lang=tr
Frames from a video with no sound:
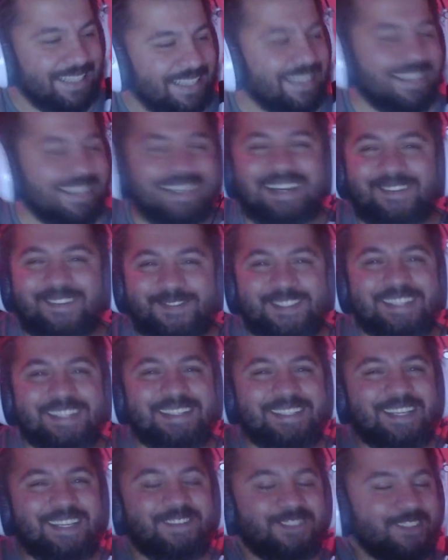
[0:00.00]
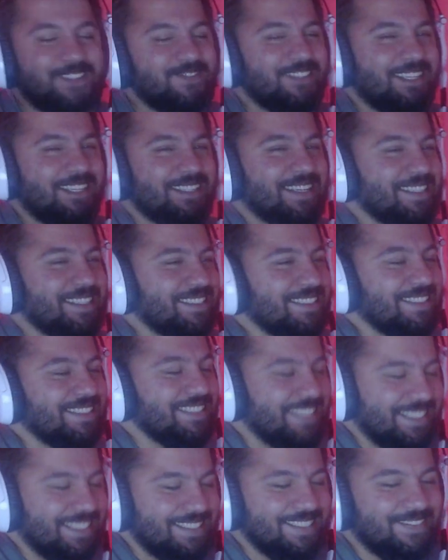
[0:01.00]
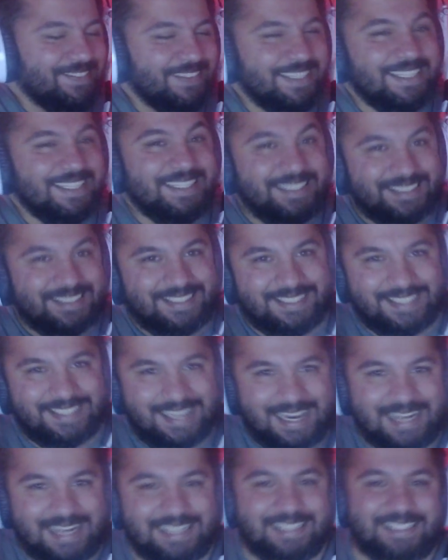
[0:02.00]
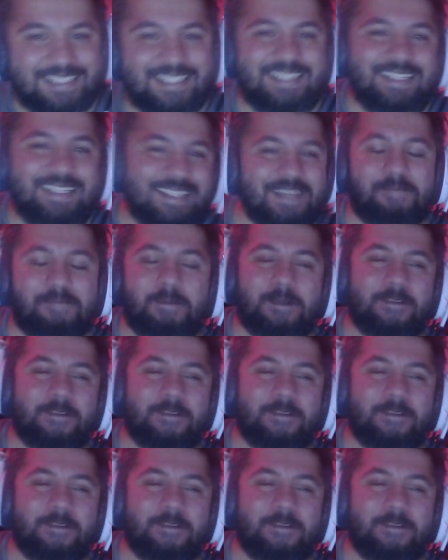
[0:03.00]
aptallık yaptım, cezasını çektim. Siz aynı şeyi yapmayın.